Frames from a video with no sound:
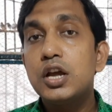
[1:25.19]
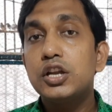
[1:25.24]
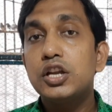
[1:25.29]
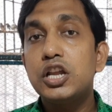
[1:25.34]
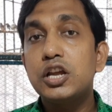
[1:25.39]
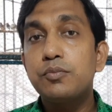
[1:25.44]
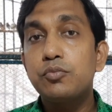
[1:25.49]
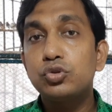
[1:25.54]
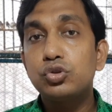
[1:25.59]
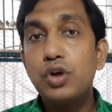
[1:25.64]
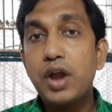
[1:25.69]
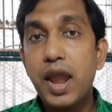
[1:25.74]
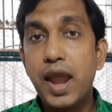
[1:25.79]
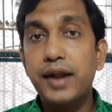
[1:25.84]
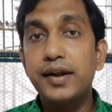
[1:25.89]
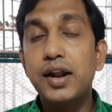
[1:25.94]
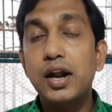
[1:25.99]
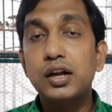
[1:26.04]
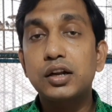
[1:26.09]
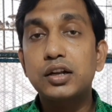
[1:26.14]
ঠিকমতো
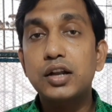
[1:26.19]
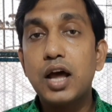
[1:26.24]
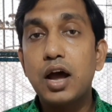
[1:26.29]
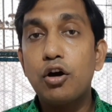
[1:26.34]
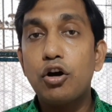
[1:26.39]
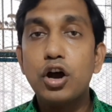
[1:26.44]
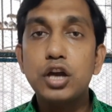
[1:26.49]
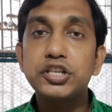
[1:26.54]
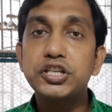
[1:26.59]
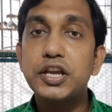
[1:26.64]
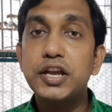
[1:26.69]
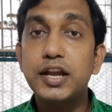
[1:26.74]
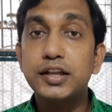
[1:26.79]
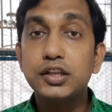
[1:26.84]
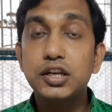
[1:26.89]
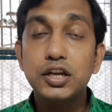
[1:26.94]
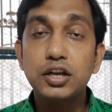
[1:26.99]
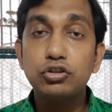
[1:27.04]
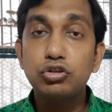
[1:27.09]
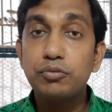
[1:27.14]
অ্যাডাল্ট না হয়
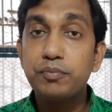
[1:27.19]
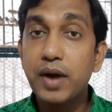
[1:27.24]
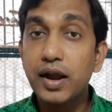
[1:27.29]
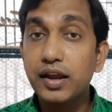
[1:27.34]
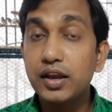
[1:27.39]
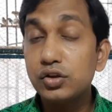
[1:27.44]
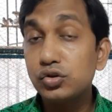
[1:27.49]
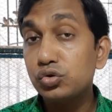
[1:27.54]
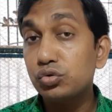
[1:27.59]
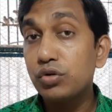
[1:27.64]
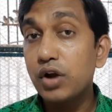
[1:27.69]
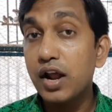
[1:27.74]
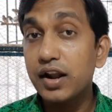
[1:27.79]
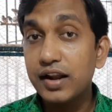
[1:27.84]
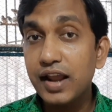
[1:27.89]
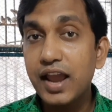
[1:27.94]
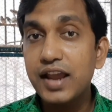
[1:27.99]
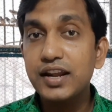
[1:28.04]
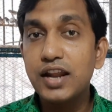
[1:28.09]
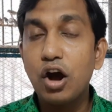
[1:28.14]
সেক্ষেত্রে কিন্তু পাখি জোড়া
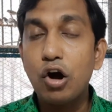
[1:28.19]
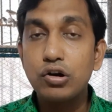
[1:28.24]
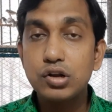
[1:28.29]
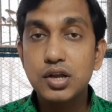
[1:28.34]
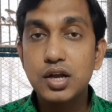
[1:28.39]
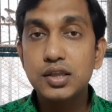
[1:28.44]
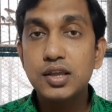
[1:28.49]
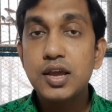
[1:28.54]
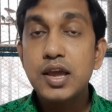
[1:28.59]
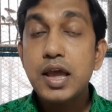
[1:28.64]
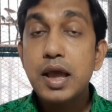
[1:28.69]
নেয় না অর্থাৎ